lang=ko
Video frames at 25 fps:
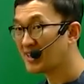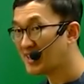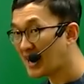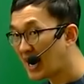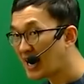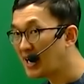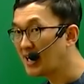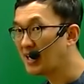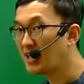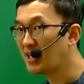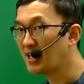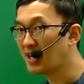
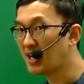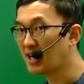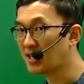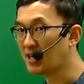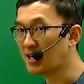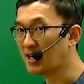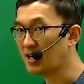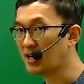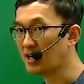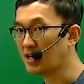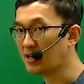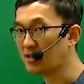달리
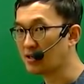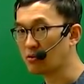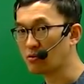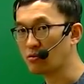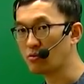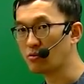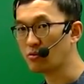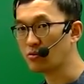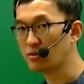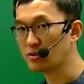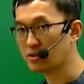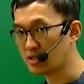
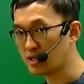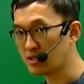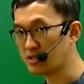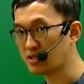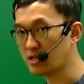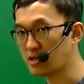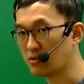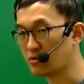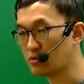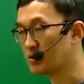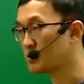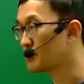하라라고
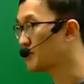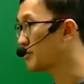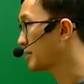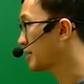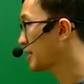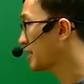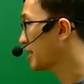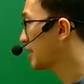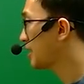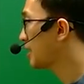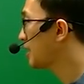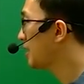제시하고
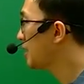있습니다.